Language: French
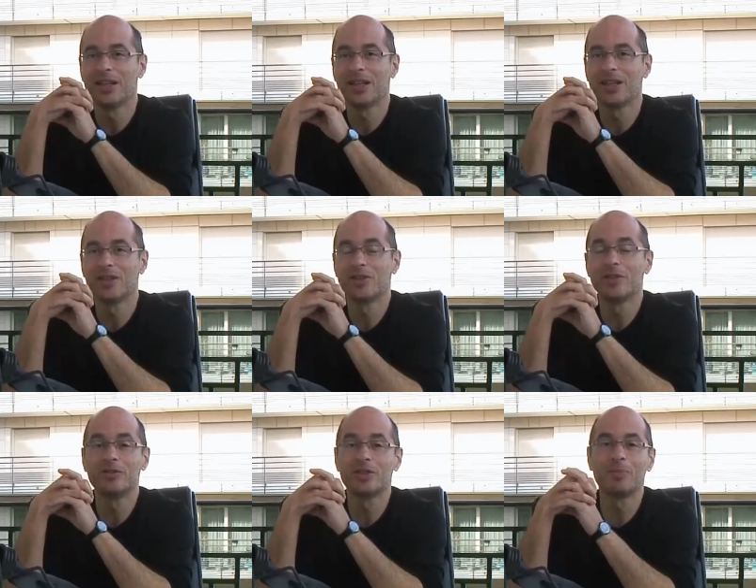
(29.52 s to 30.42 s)
Et
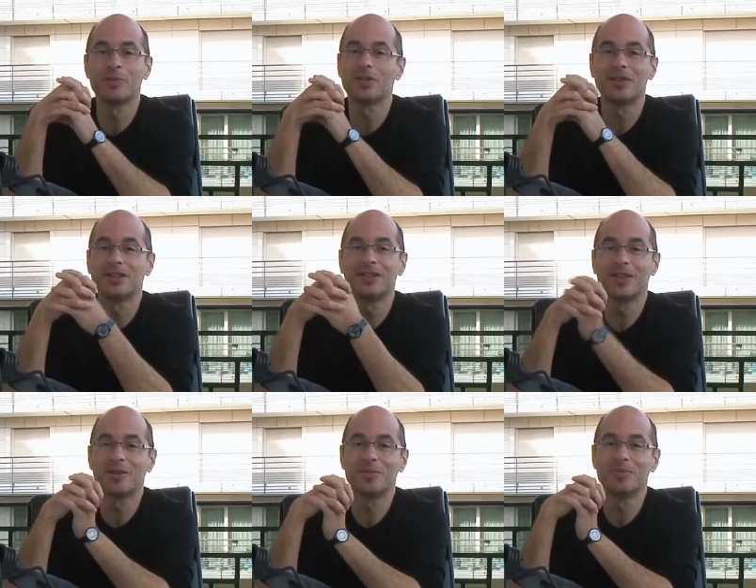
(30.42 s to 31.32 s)
j'avais présenté
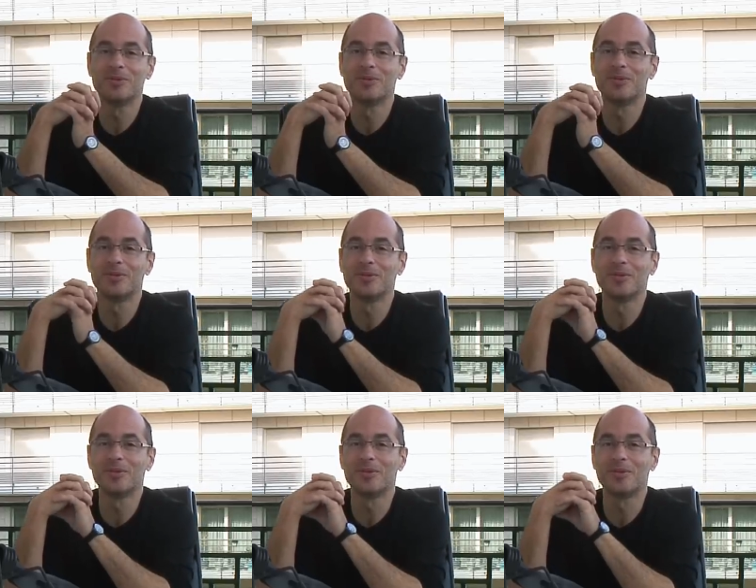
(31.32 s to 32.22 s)
ça comme
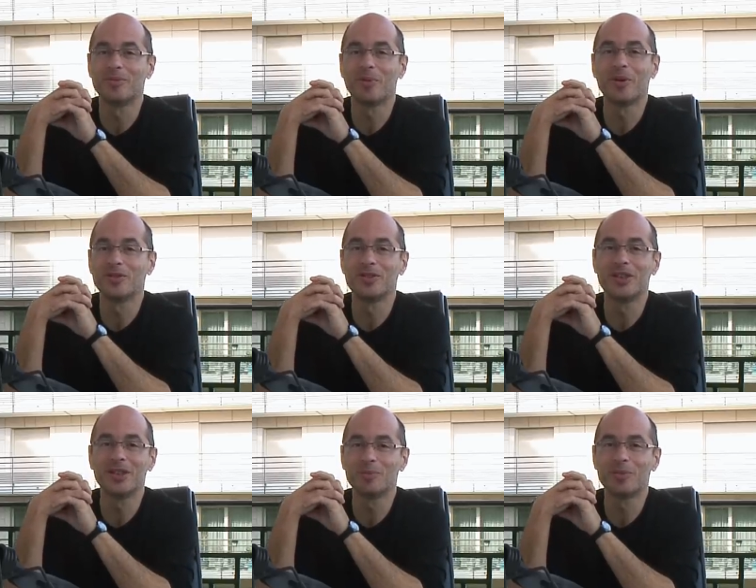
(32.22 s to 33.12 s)
euh, on prend un
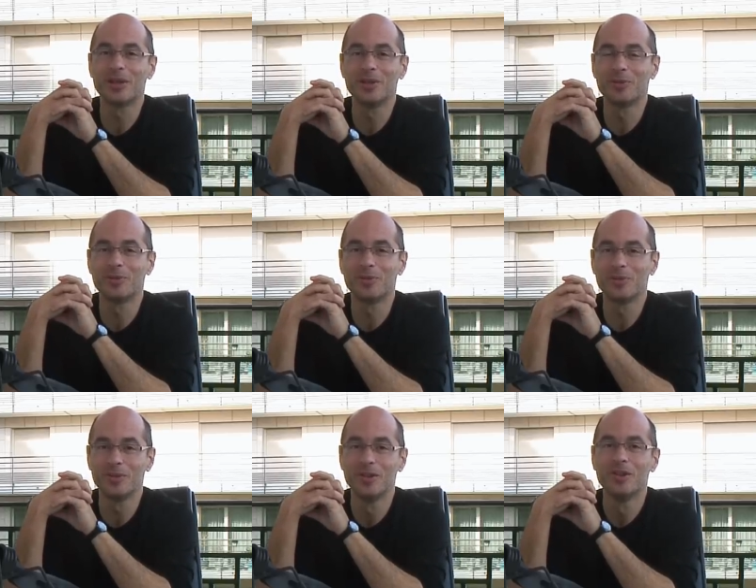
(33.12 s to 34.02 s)
ticket pour gagner au
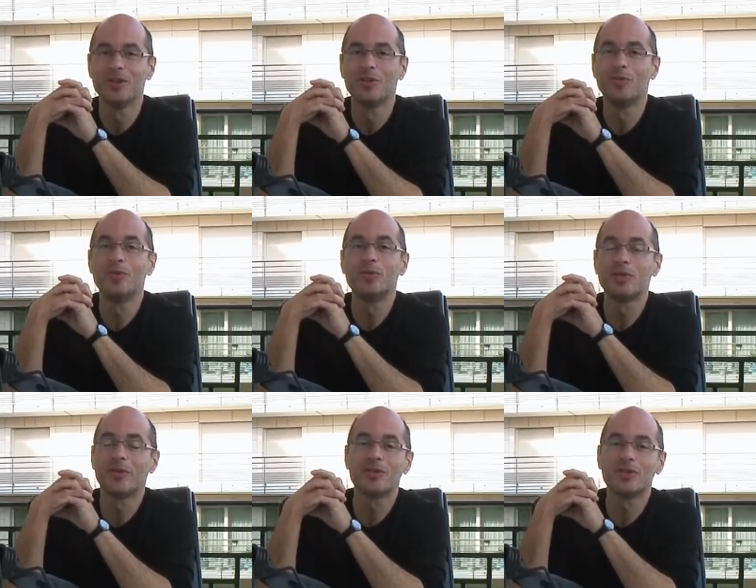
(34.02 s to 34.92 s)
loto vu
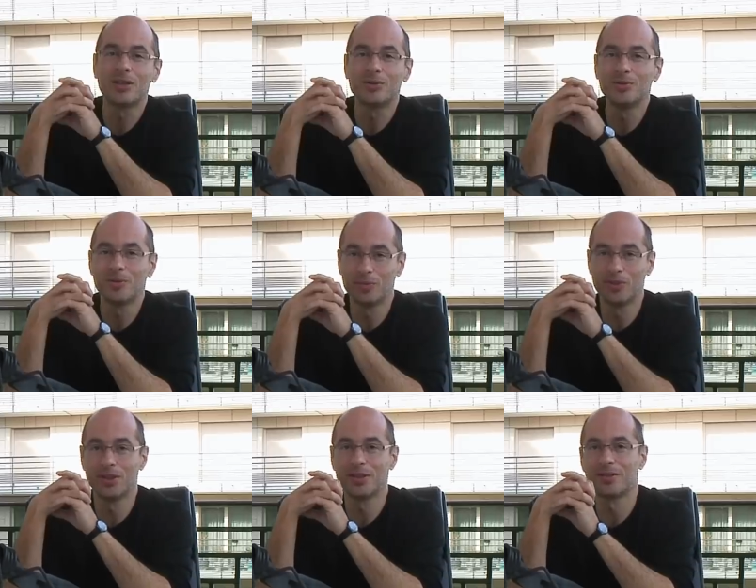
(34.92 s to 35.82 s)
que j'avais un statut de
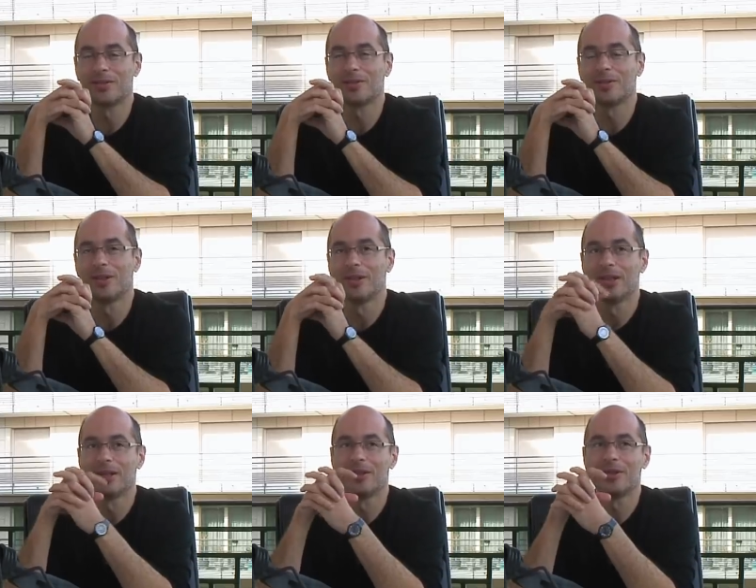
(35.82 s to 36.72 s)
pigiste euh,
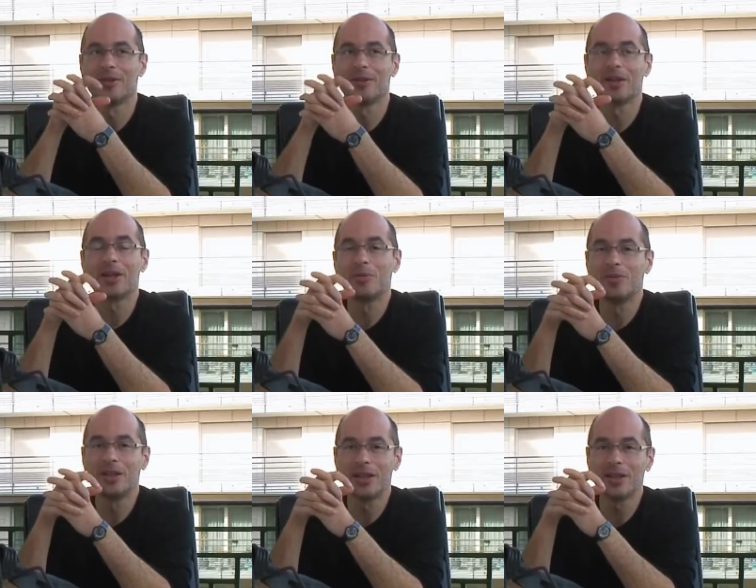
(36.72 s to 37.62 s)
euh,
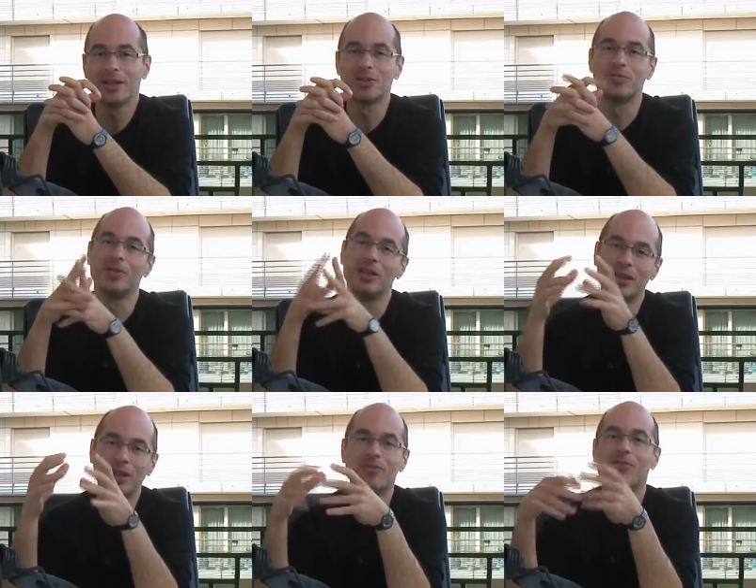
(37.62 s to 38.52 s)
régulier, je
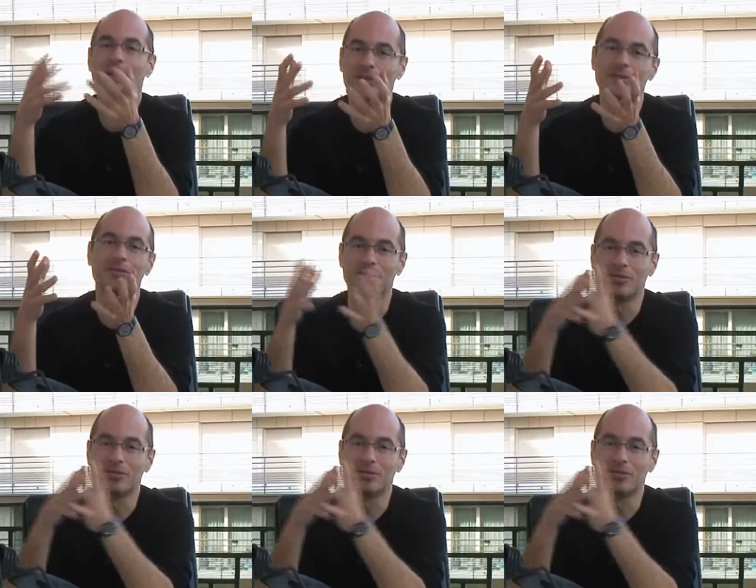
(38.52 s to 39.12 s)
voulais avoir